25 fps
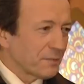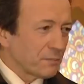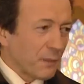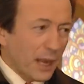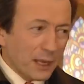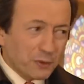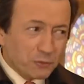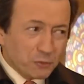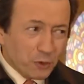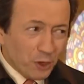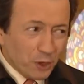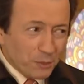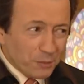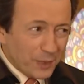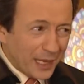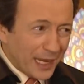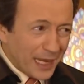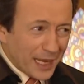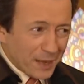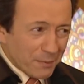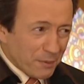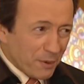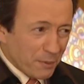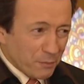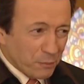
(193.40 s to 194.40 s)
Bak rol bile
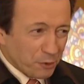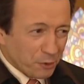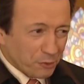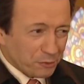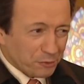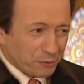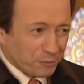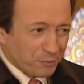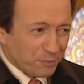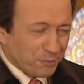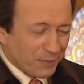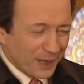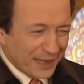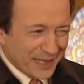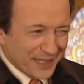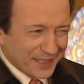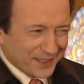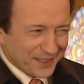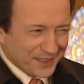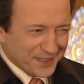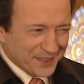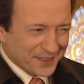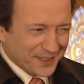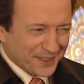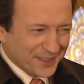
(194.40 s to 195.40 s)
yapamıyorsun. Bana
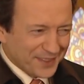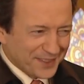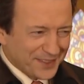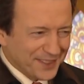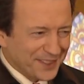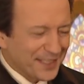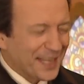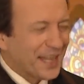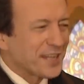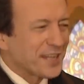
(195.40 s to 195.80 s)
kızgınlığın